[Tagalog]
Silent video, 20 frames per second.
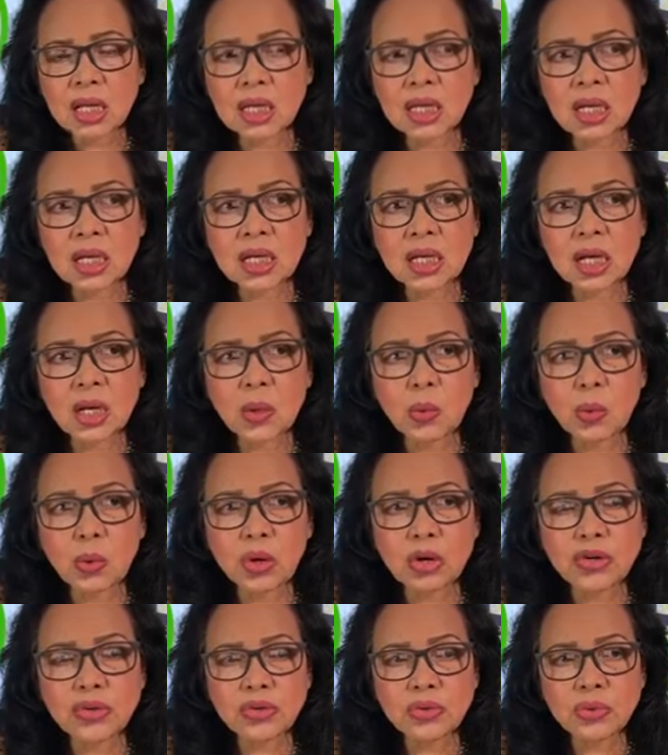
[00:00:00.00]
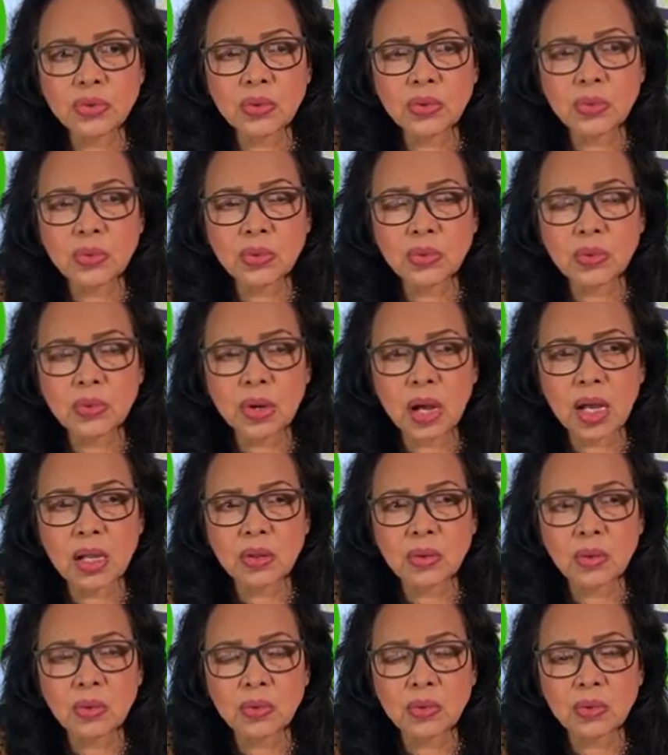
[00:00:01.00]
Nagiging worse yung
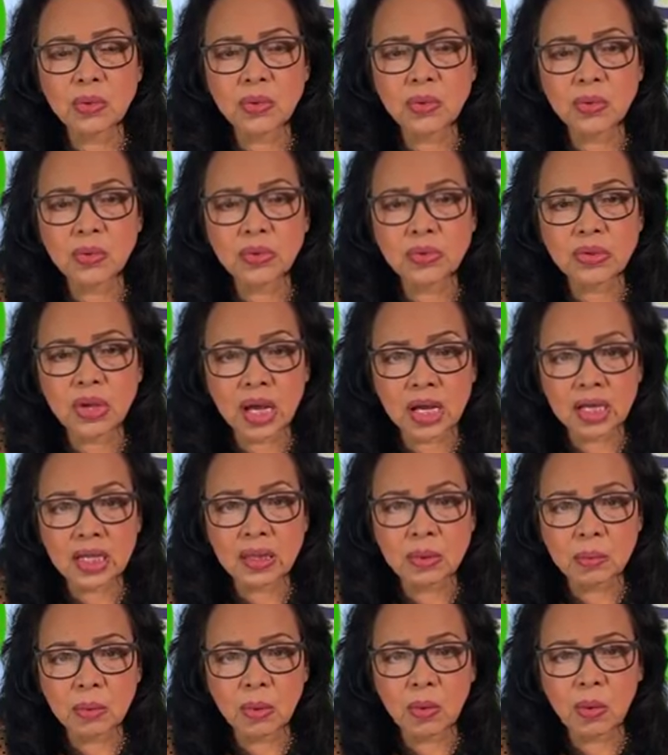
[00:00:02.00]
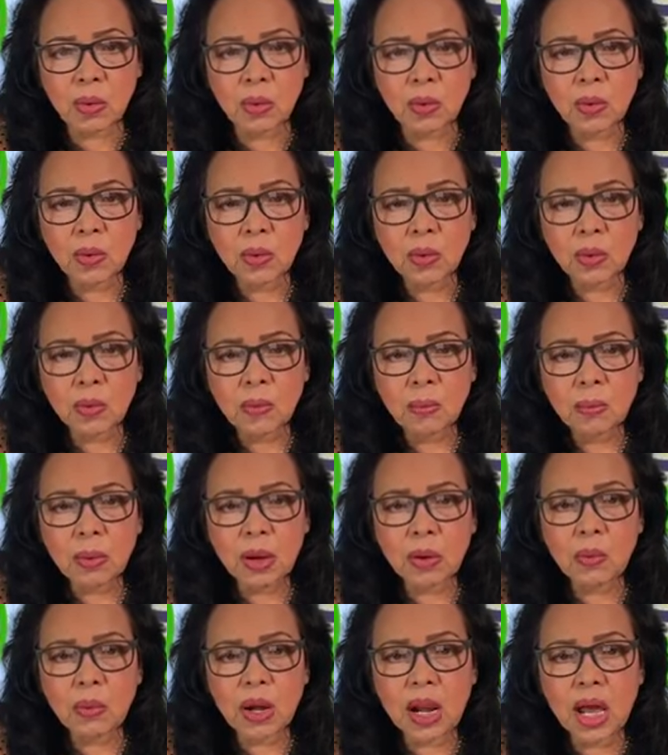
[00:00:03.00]
ano yung sakit mo
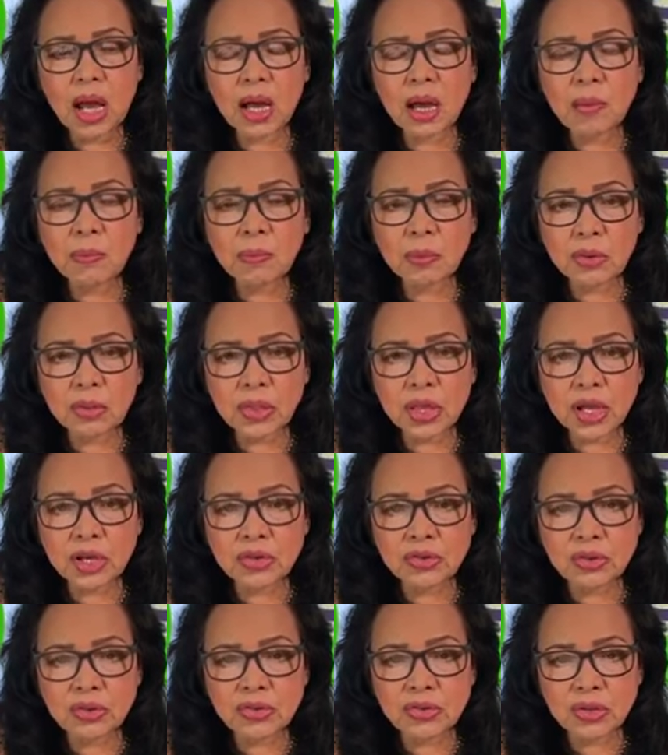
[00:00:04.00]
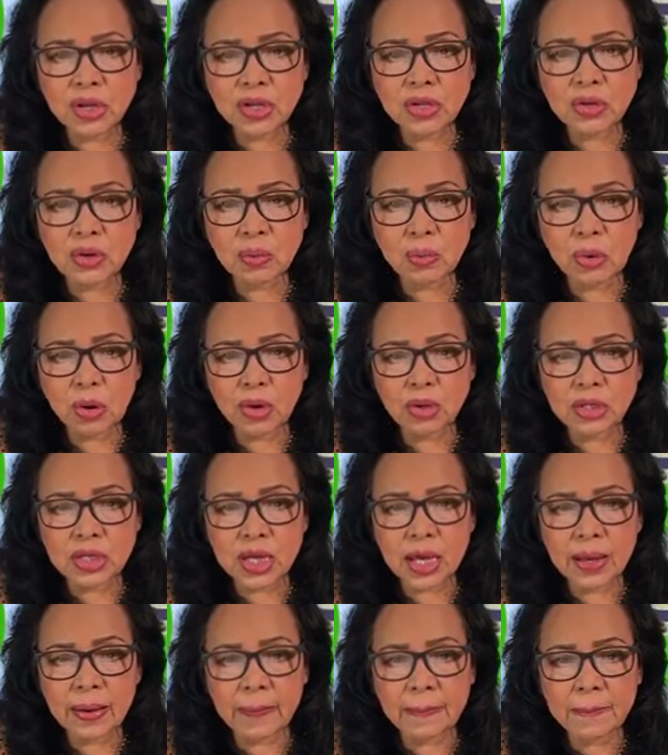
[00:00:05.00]
pag wala kang protection sa
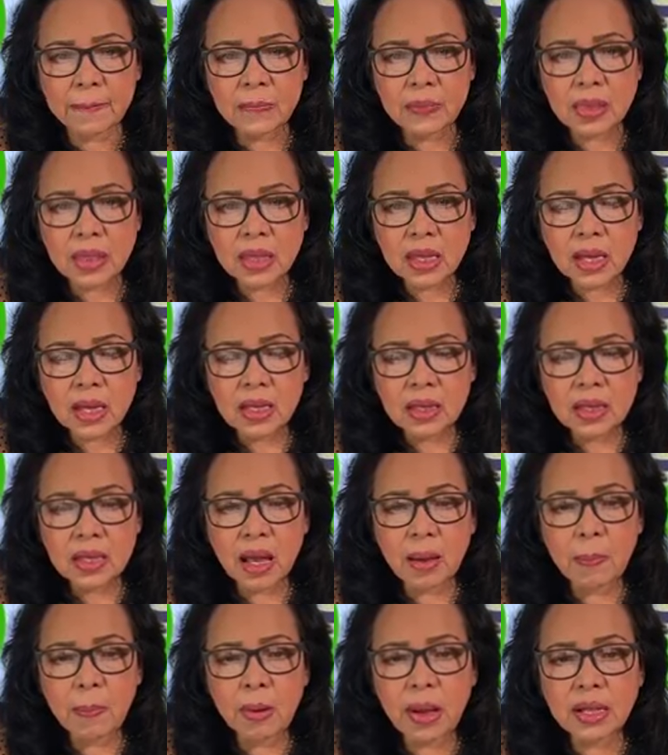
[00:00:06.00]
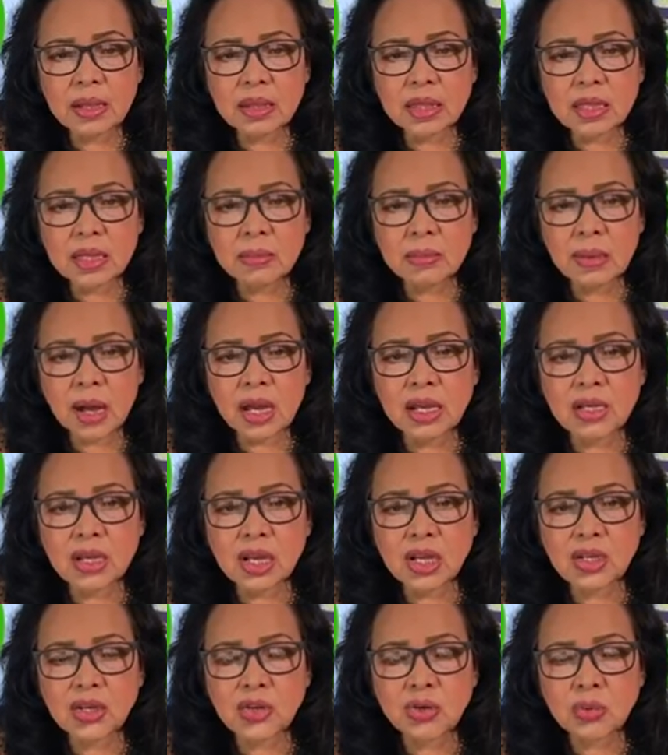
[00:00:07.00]
pneumonia. Dapat
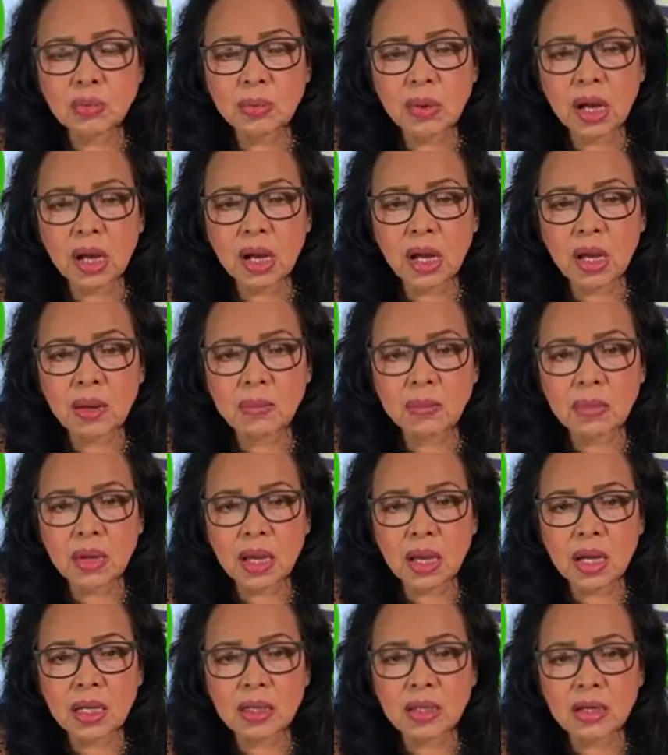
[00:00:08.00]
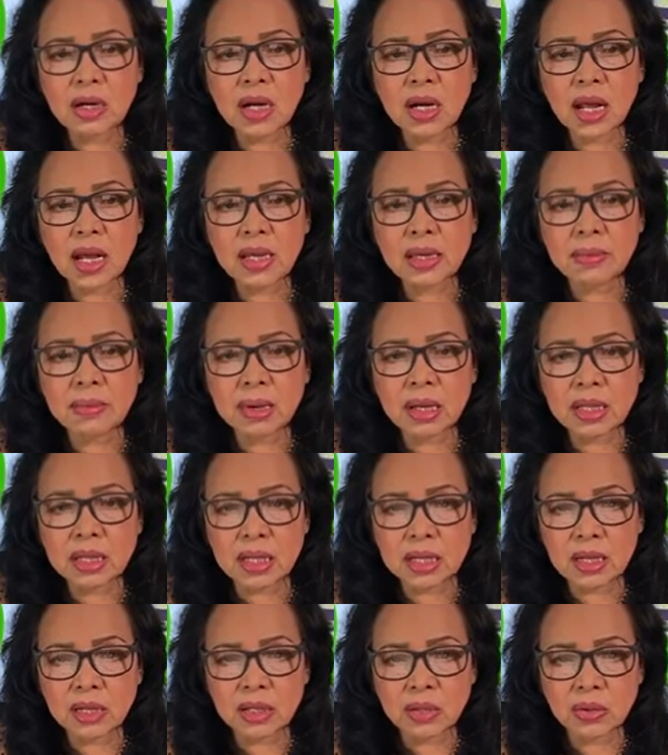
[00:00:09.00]
i-manage yung mga underlying
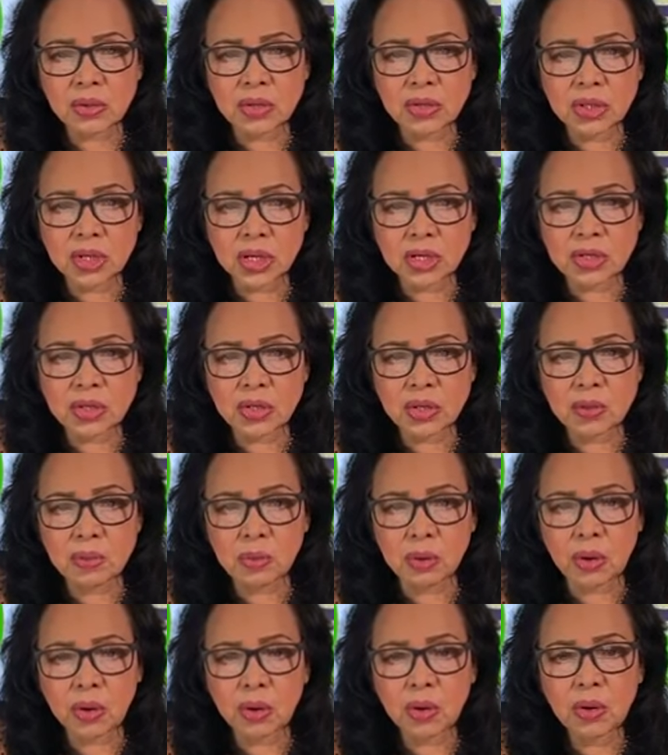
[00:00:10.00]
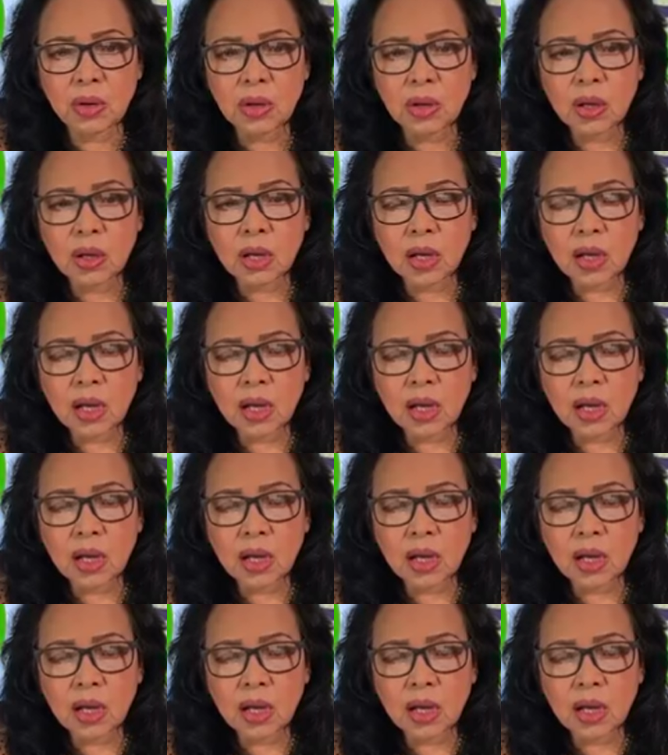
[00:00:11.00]
medical condition mo,